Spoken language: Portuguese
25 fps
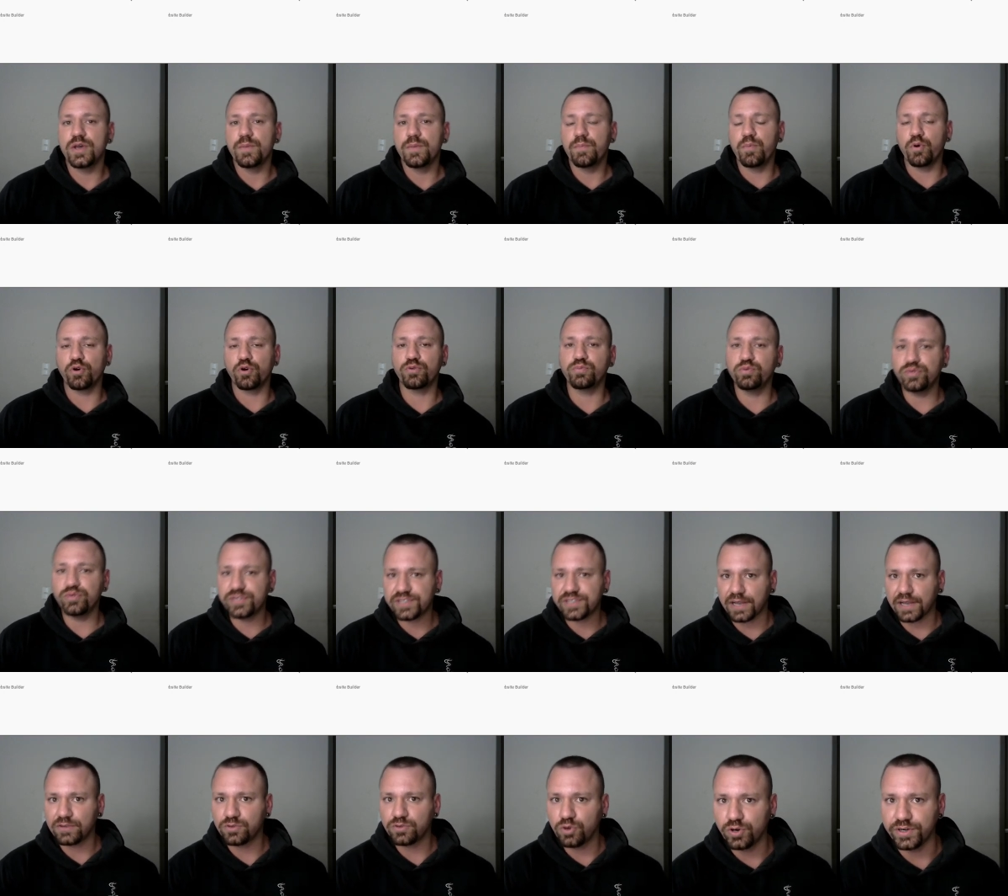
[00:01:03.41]
por
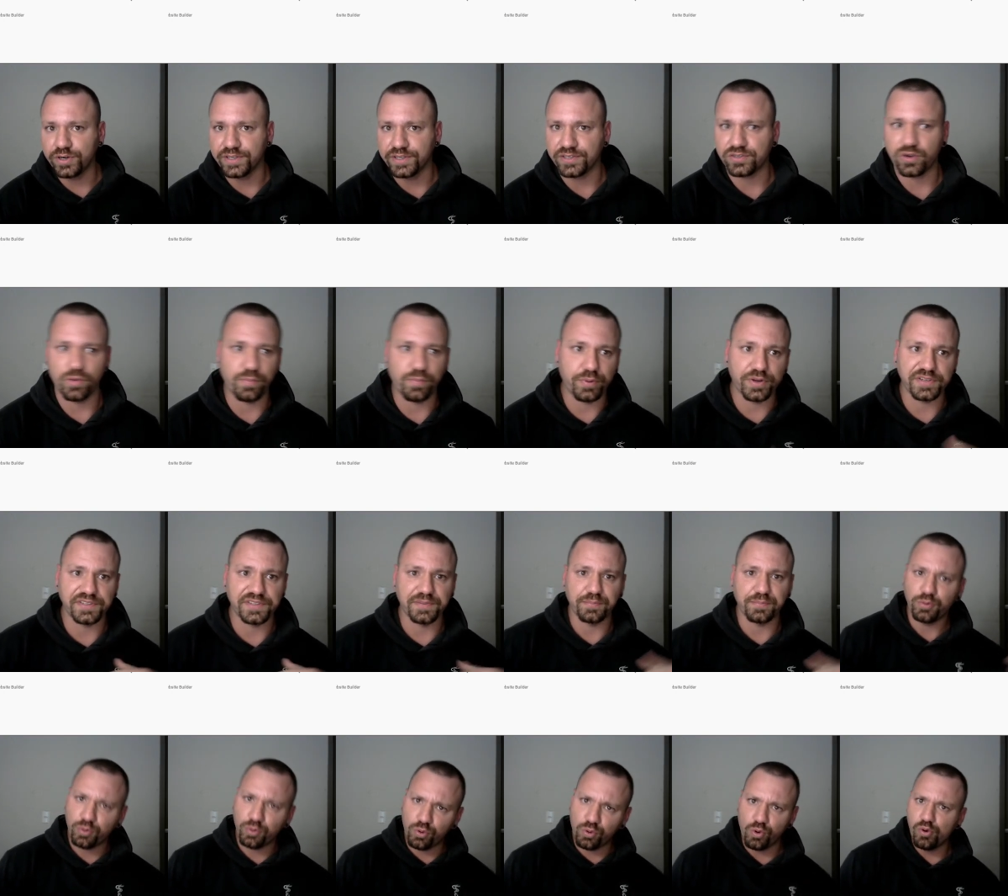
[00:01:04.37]
buscadores, como por
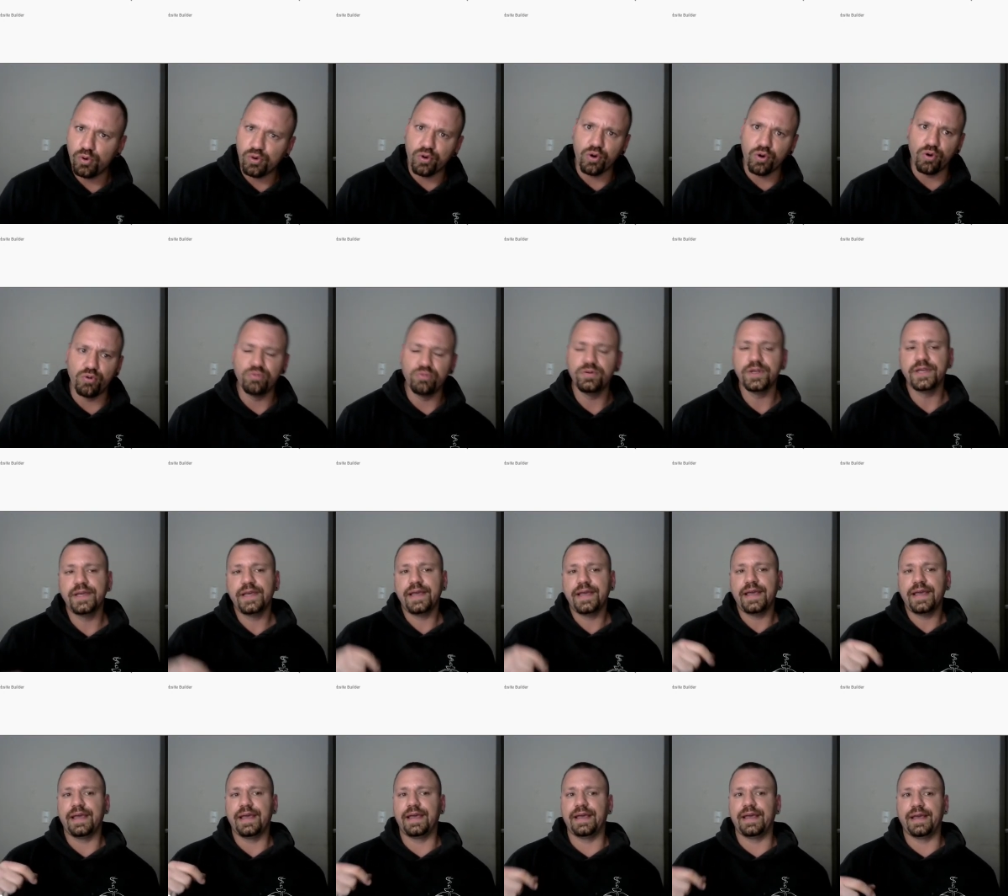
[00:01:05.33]
exemplo o Google,
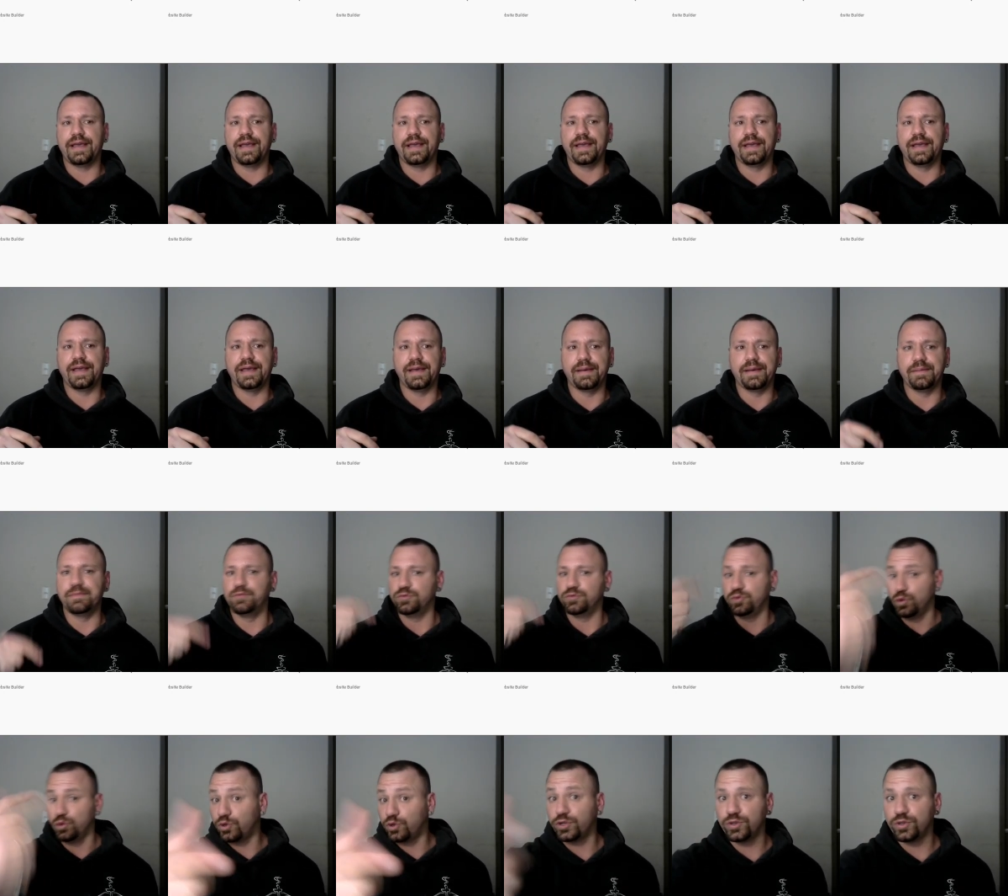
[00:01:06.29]
é, o
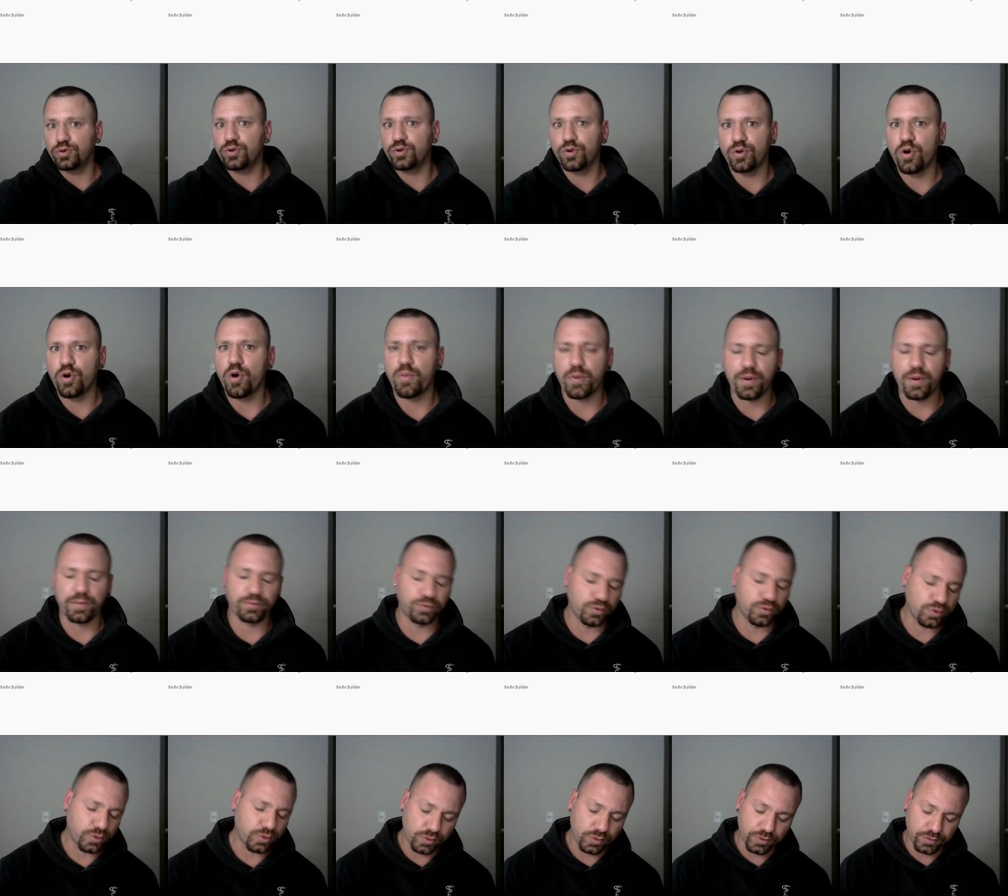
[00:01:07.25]
DuckDuckGo, o
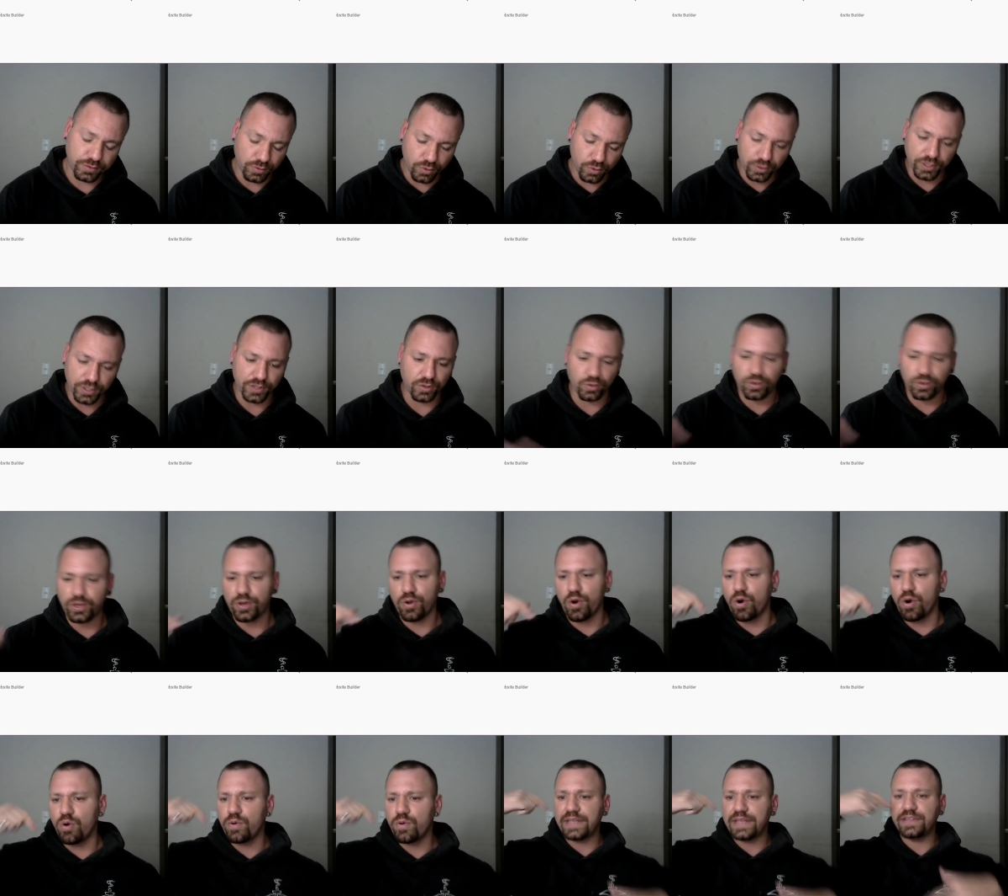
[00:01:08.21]

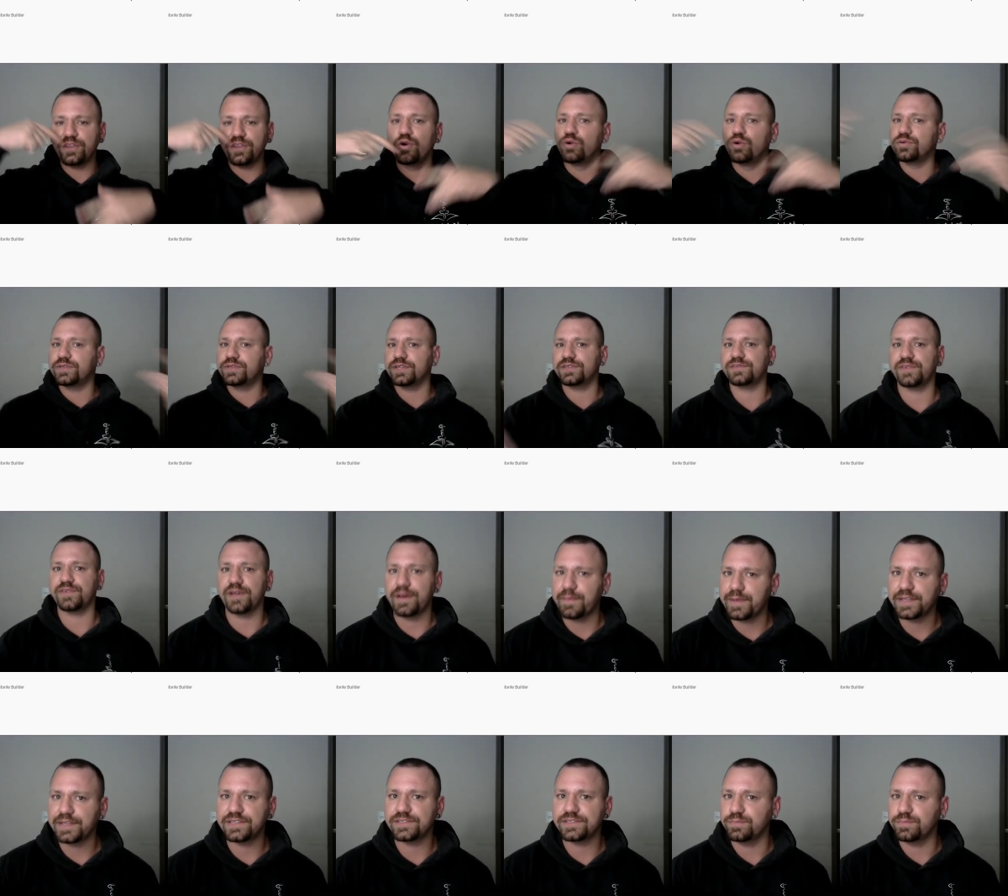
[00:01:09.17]
próprio entre outras
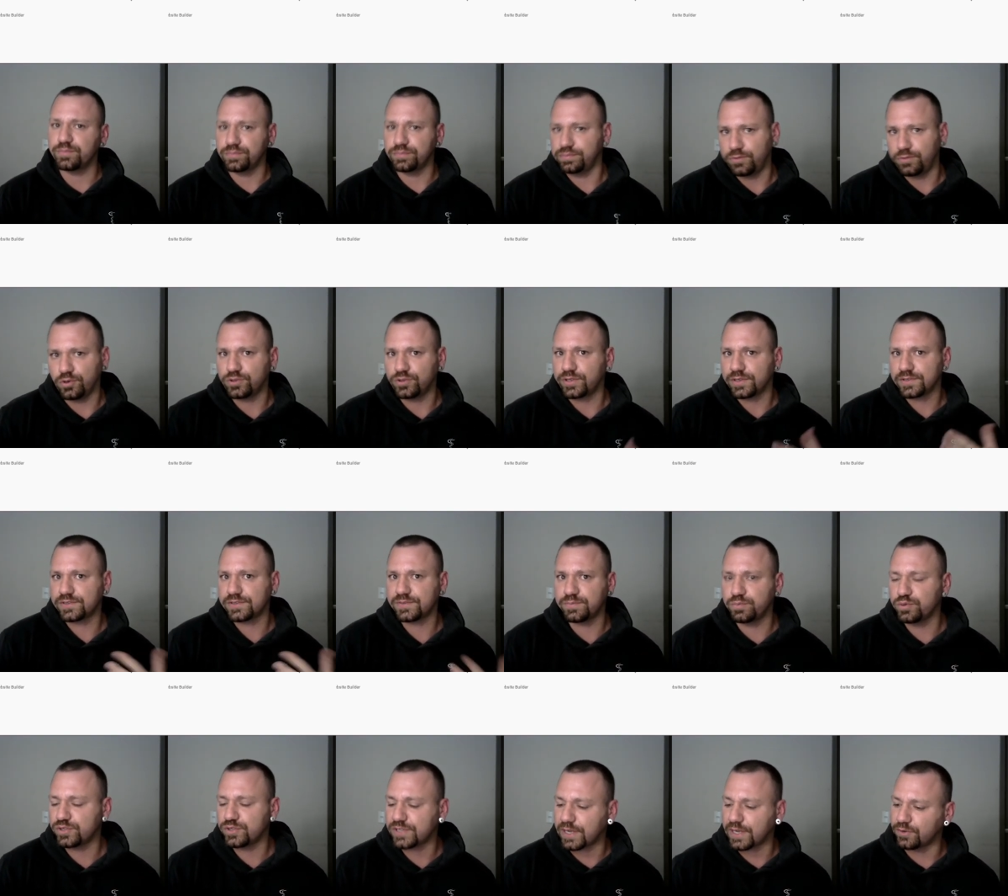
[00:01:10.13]
ferramentas, outros
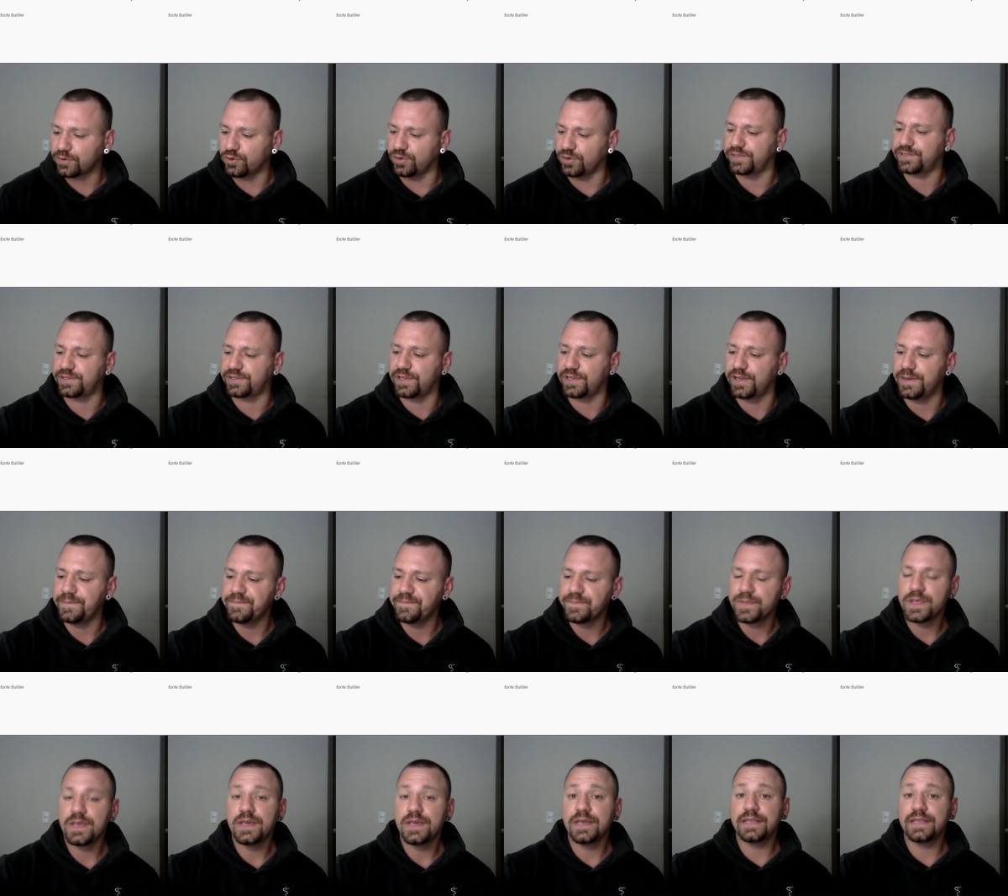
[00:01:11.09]
buscadores, tá?
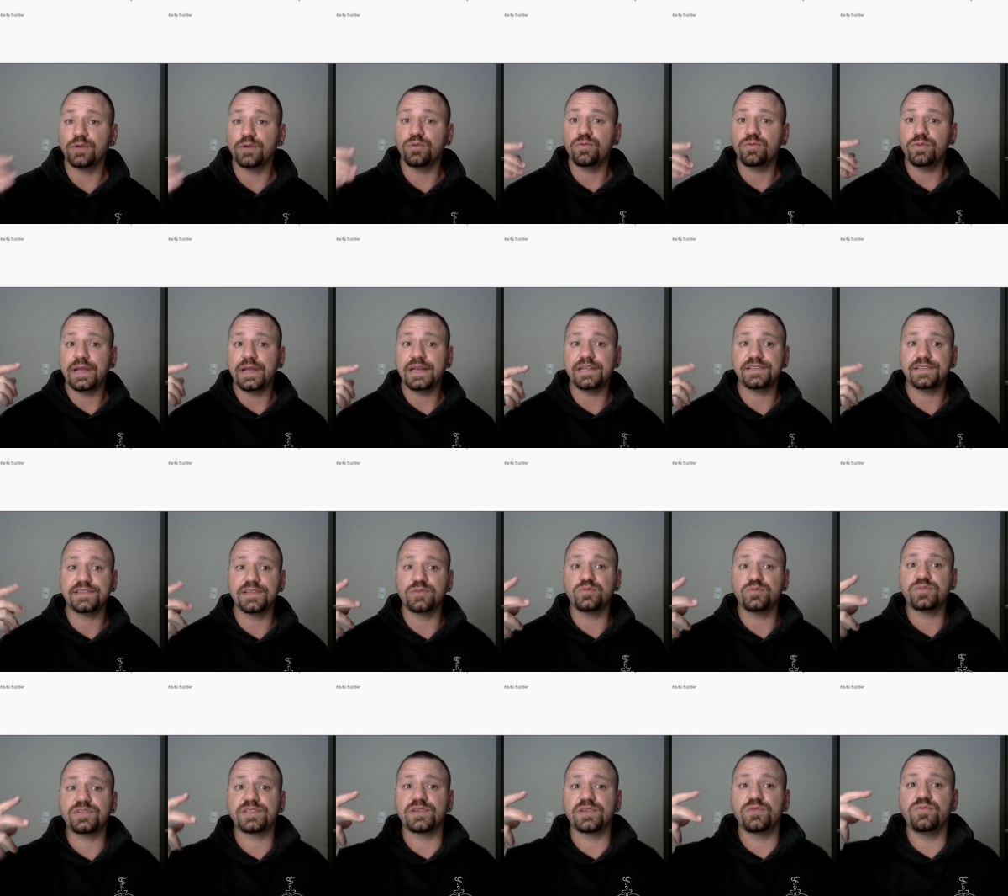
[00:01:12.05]
Então eles não
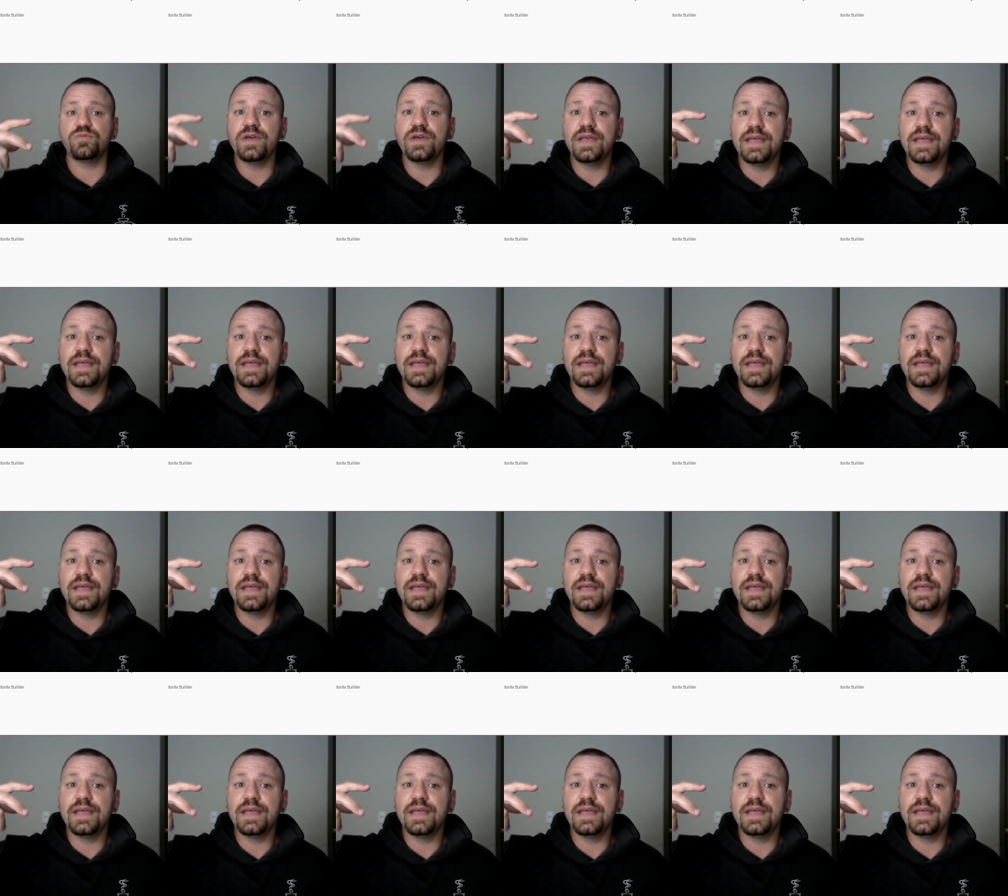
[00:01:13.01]
são